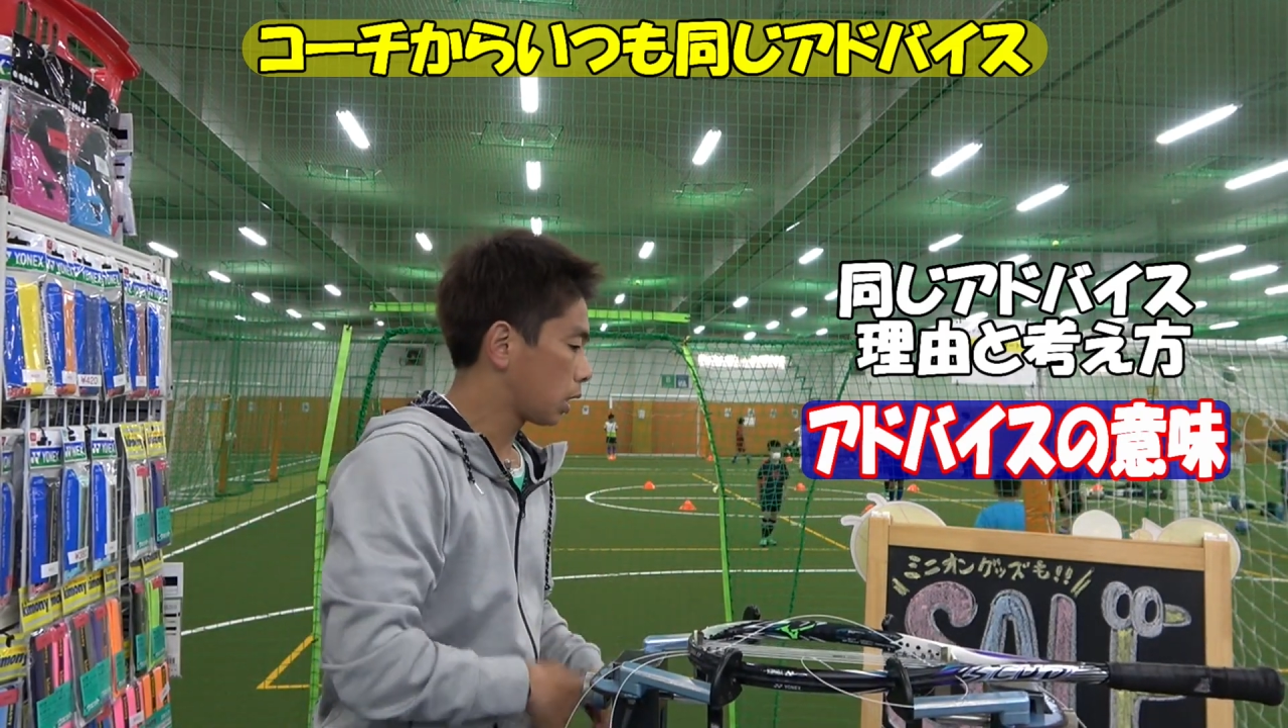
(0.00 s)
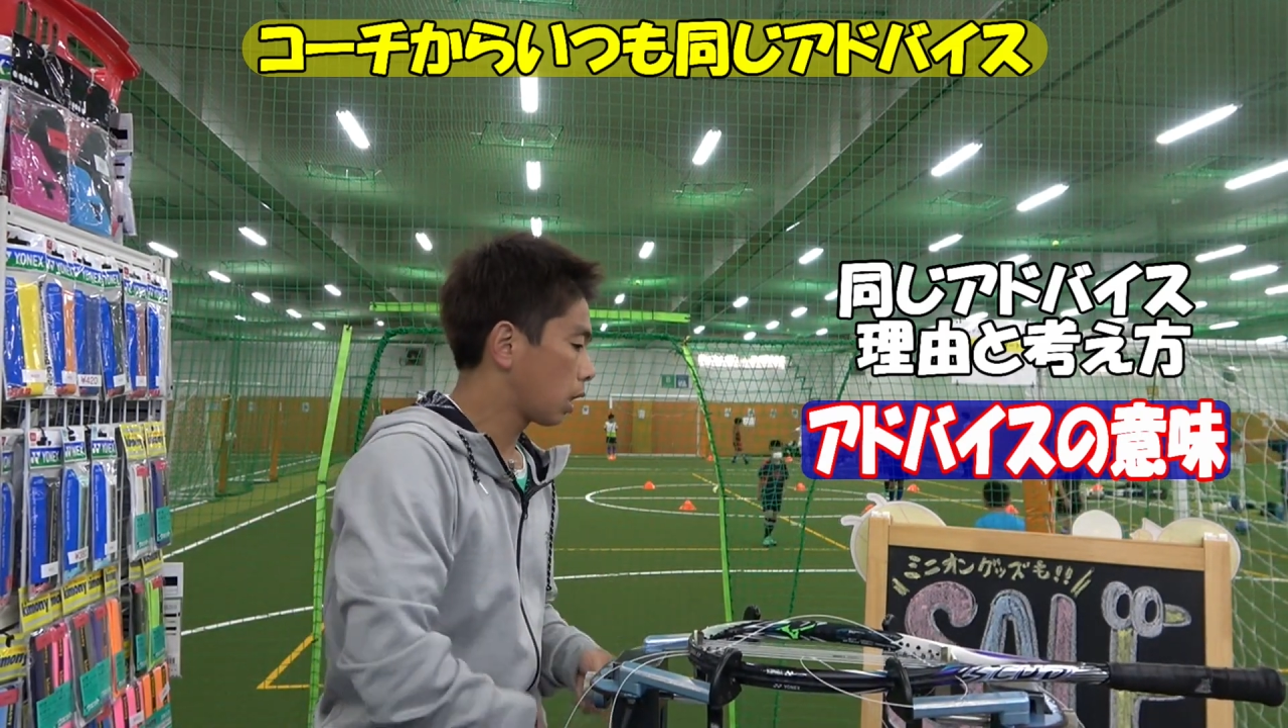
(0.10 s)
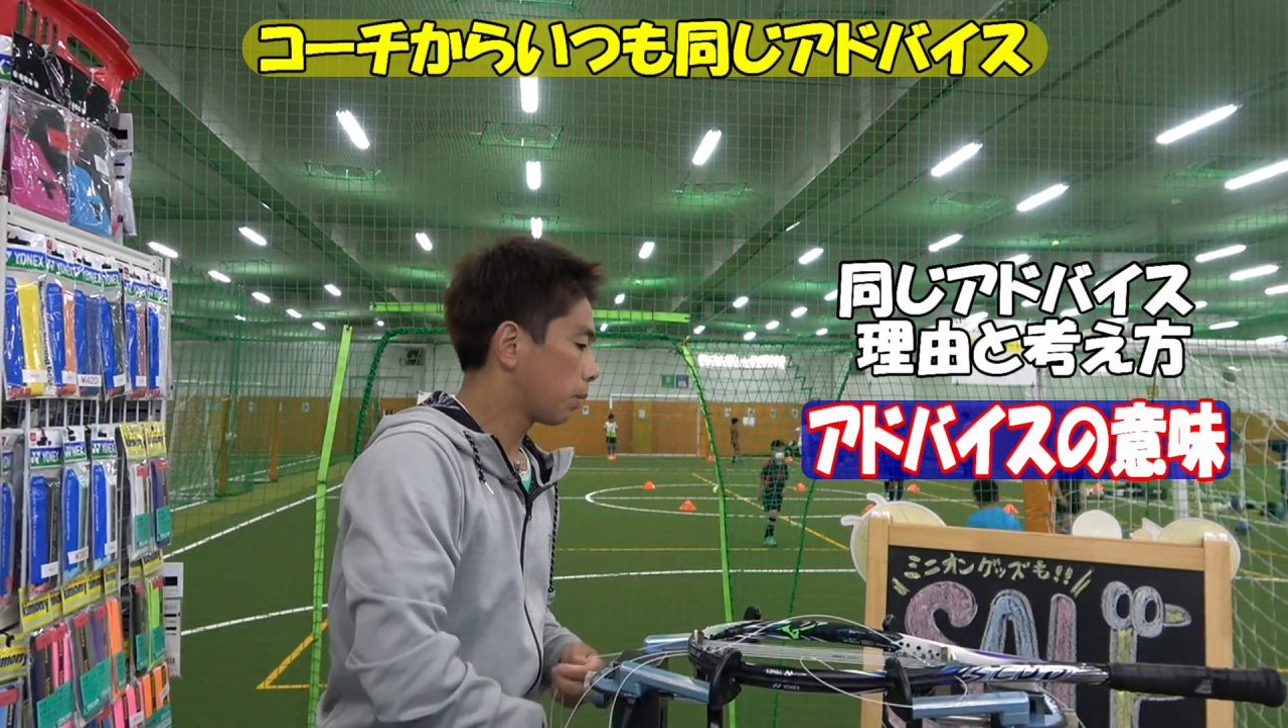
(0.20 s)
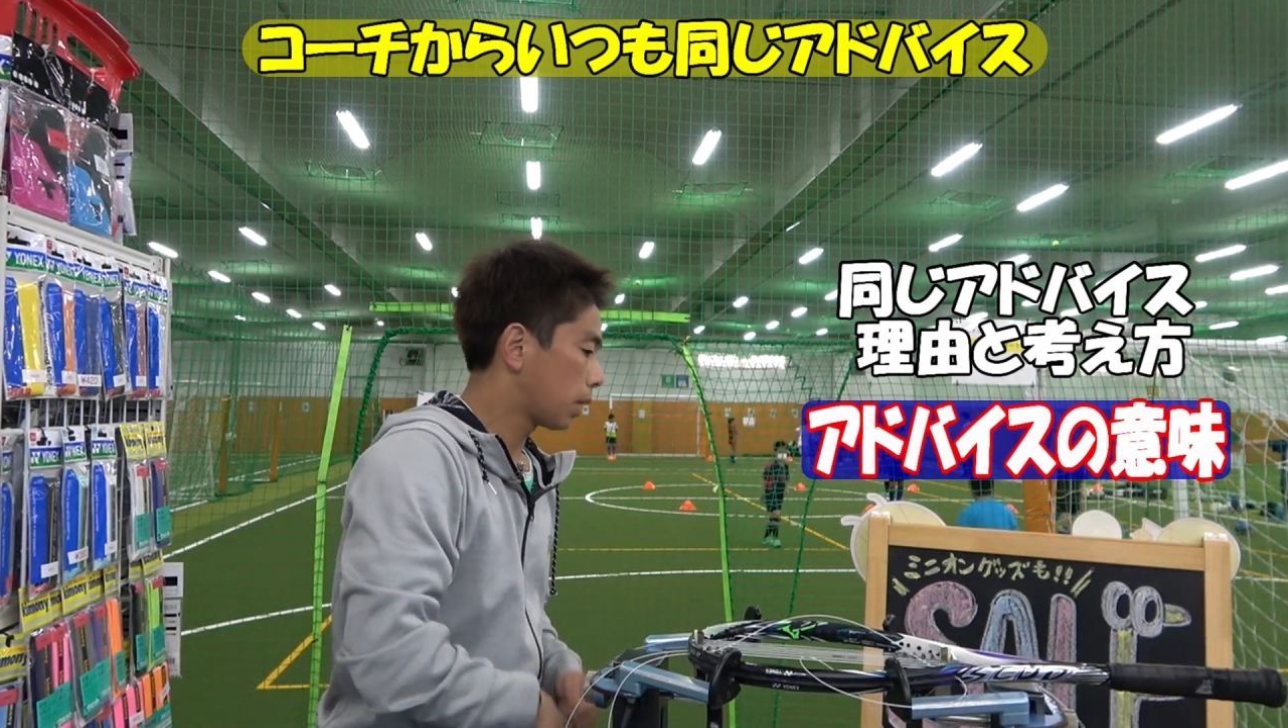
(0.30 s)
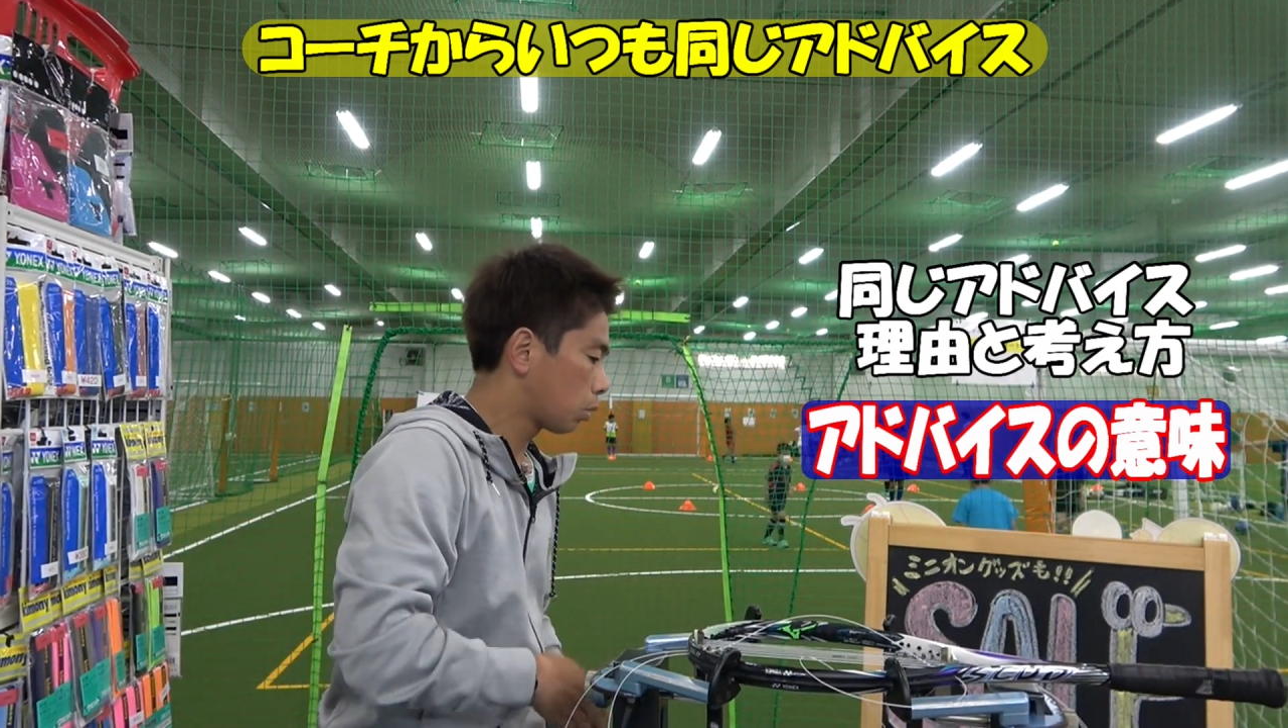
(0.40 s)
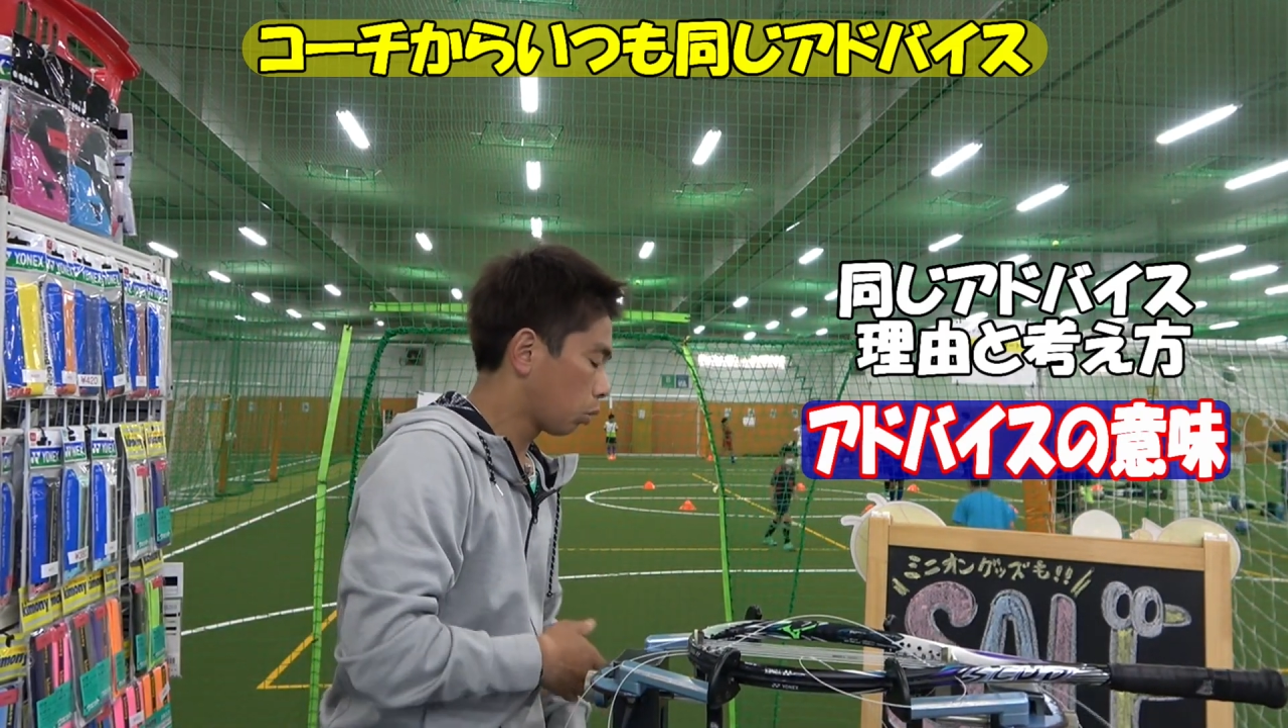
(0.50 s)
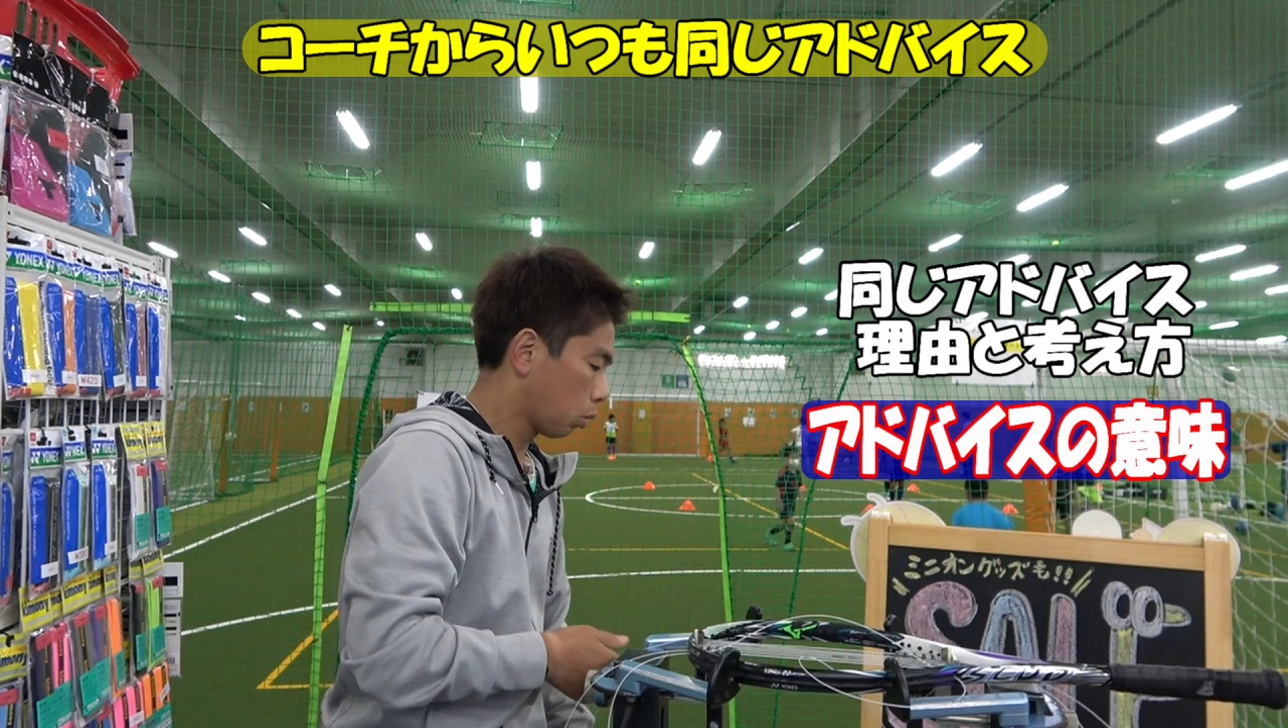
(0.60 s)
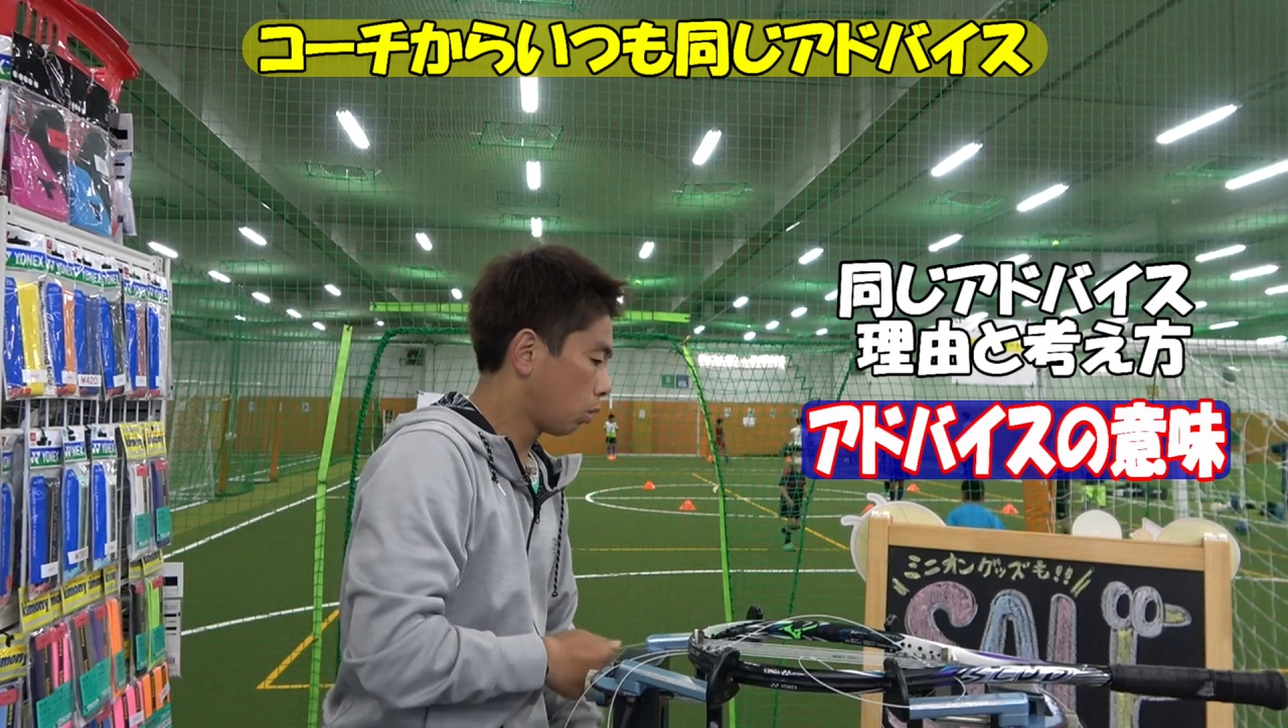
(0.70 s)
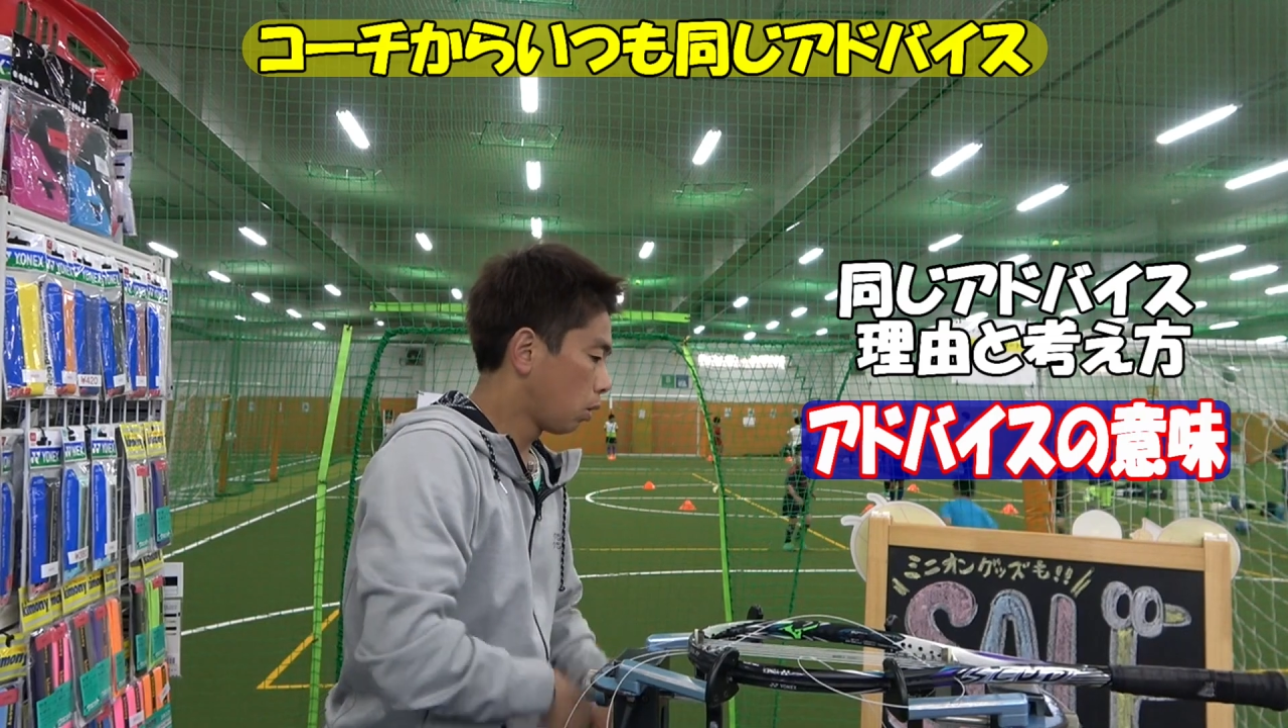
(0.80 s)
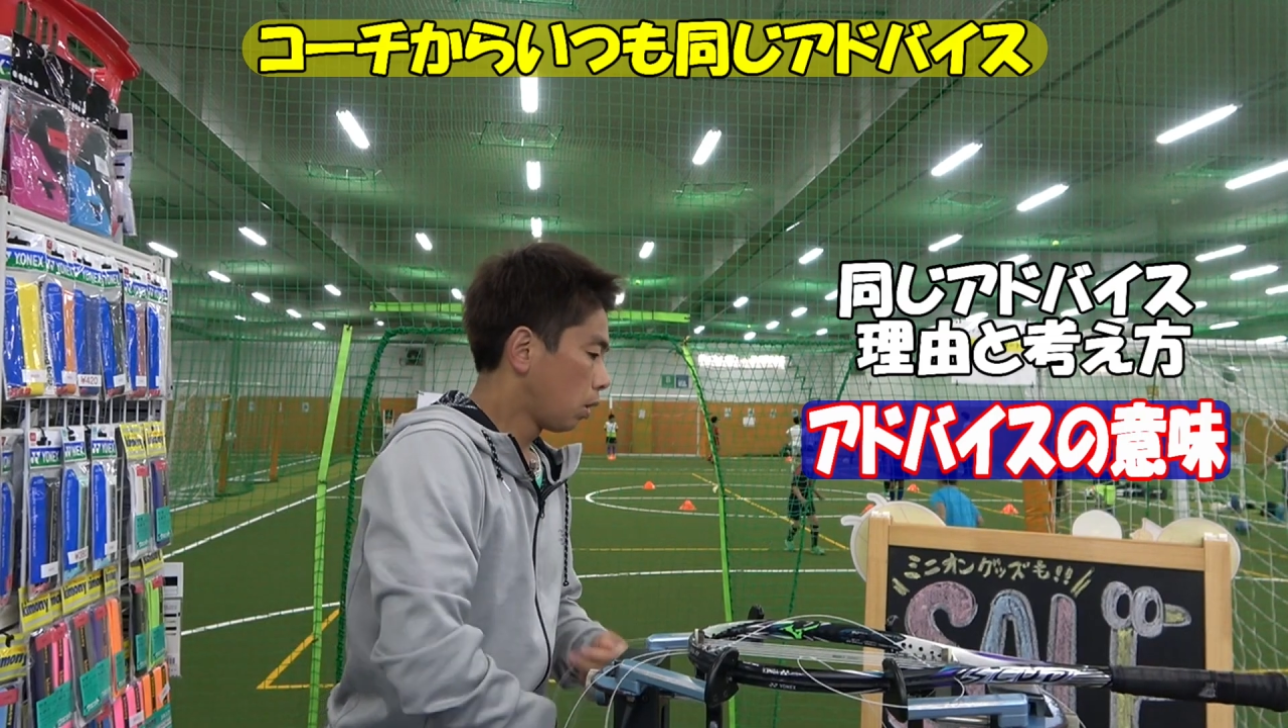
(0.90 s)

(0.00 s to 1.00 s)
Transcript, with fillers: なればなるほ